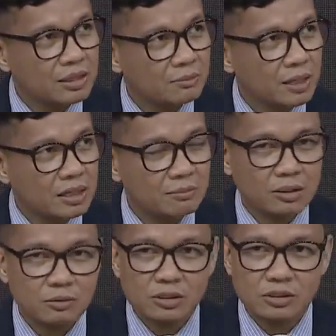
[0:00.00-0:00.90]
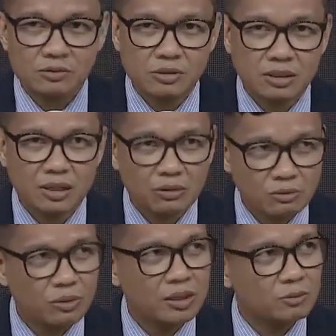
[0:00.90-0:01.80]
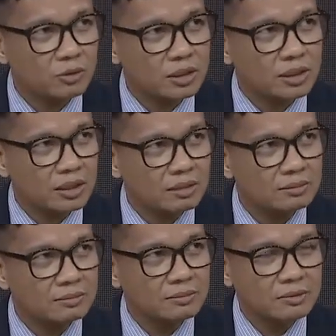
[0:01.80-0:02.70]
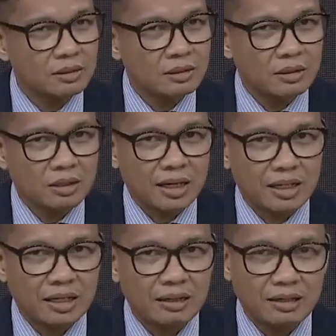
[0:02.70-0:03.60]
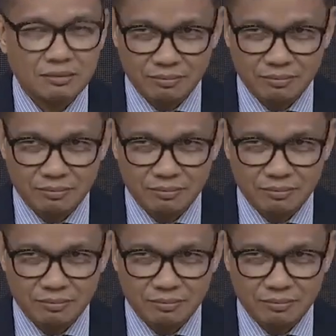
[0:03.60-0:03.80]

di Mahkamah Konstitusi tahun 2003. Karena